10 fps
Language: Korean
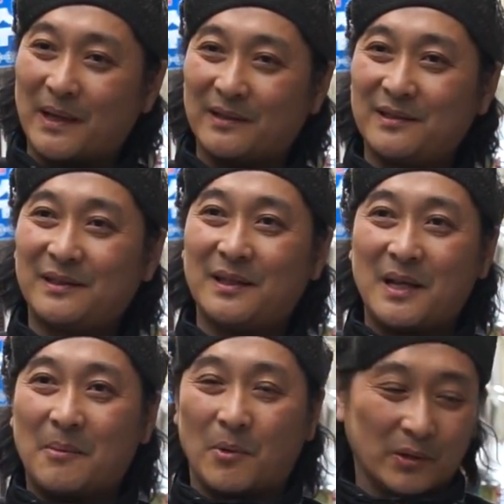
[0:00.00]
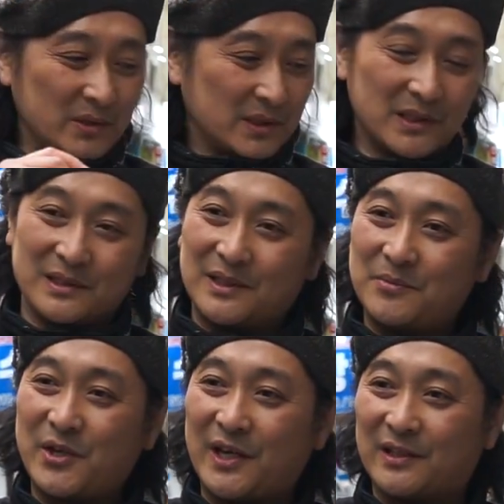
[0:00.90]
맞는 먹는 그
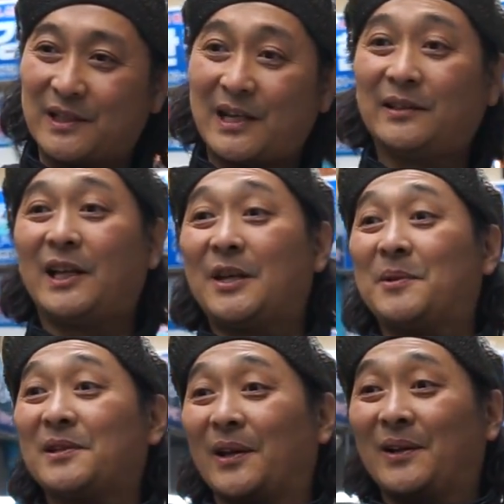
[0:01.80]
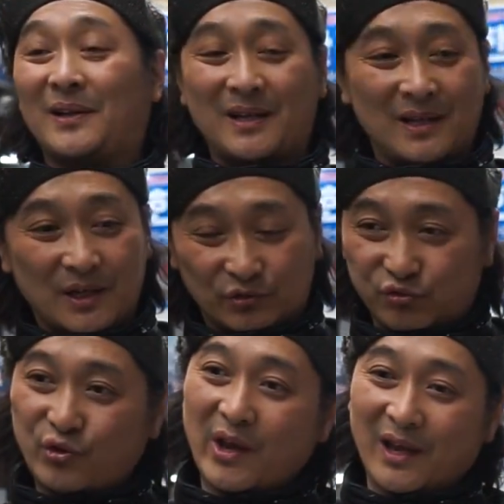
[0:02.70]
음식이 있는데 상당히 비싸요.
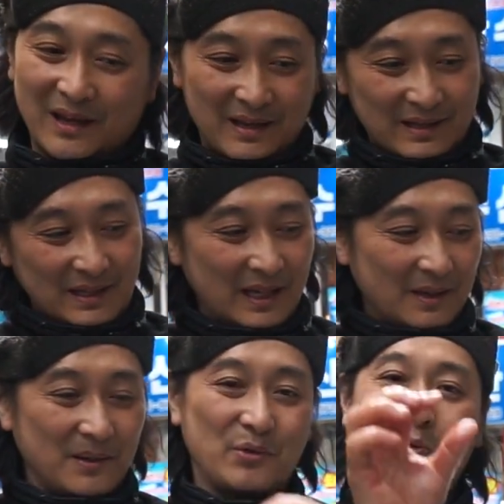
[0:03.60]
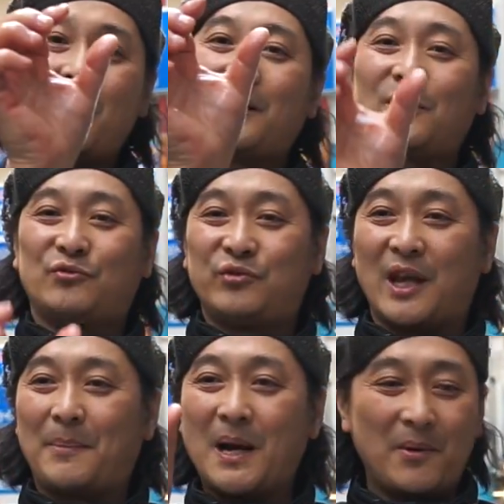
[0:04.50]
두 개, 이 요만한 거 두
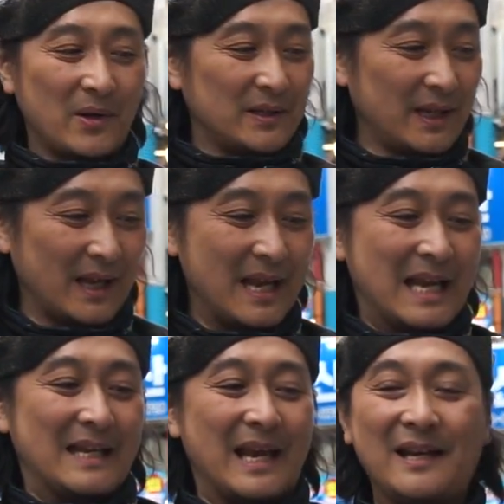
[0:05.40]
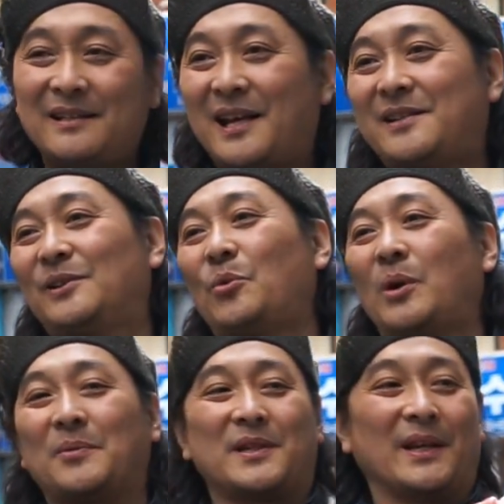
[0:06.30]
개에 8만원인데 얘는 사실
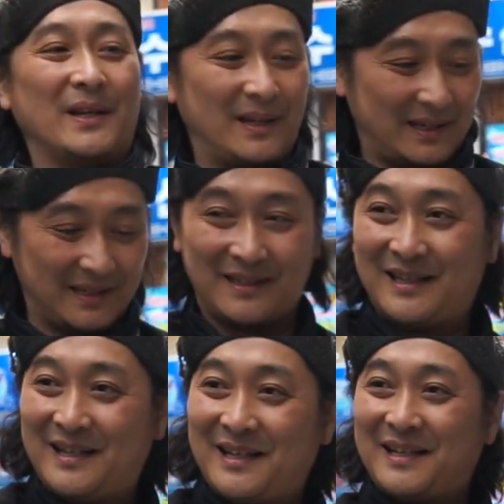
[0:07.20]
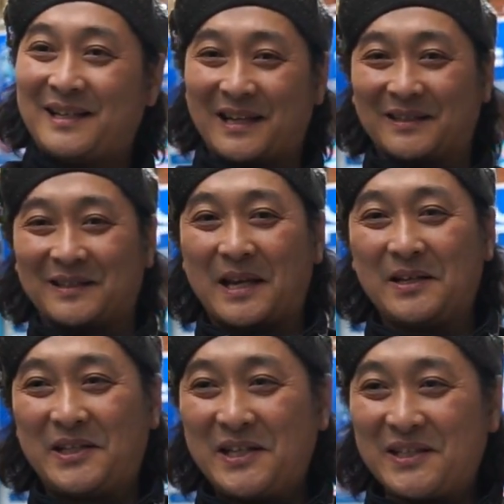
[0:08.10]
똥값이에요. 얘는, 얘는
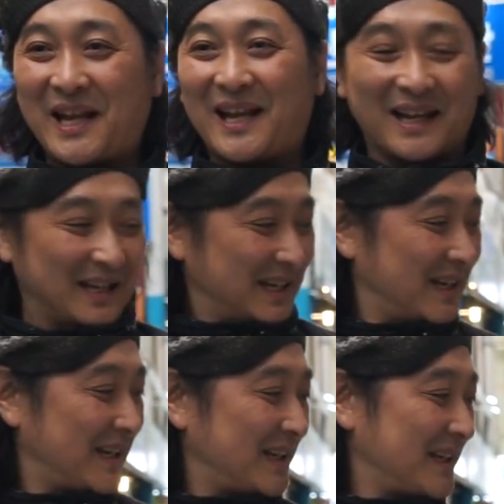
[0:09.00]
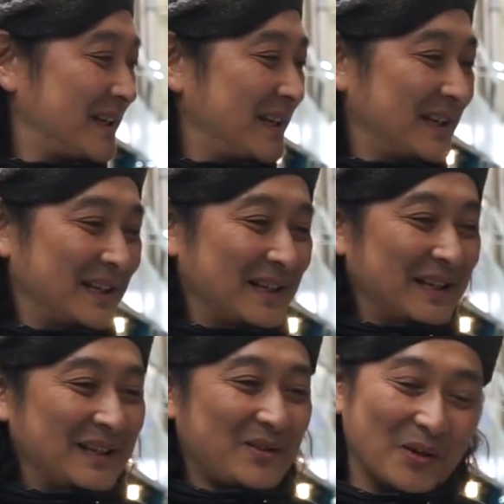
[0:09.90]
시즌에
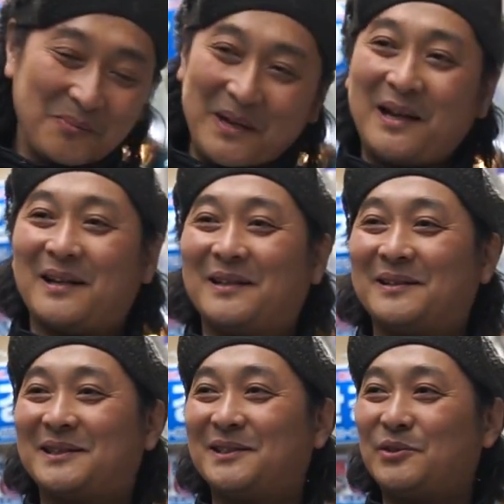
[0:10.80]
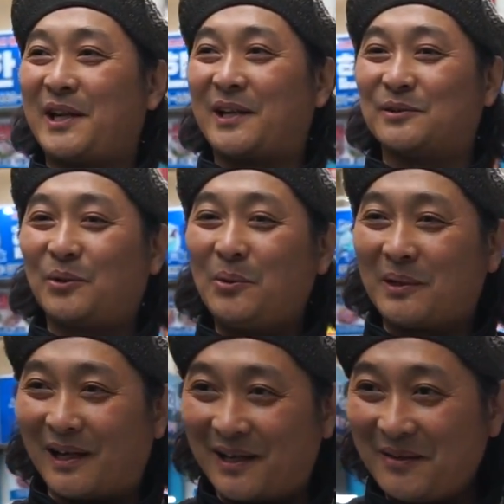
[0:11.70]
정말 그 우리에게는
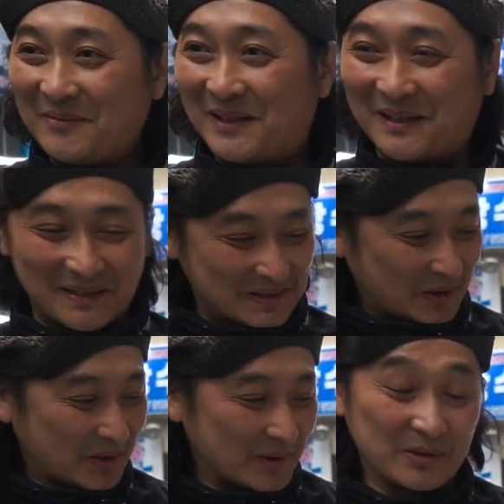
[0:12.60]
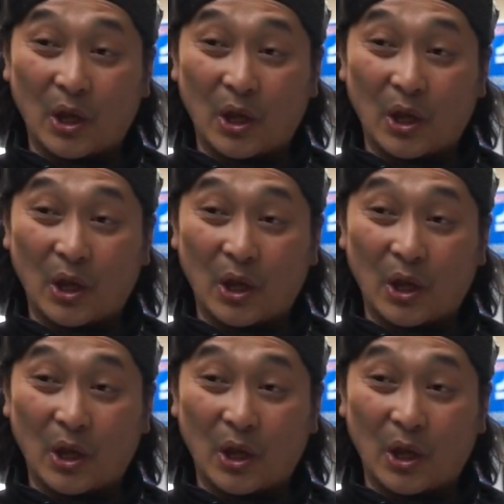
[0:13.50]
똥값, 어, 저렴하고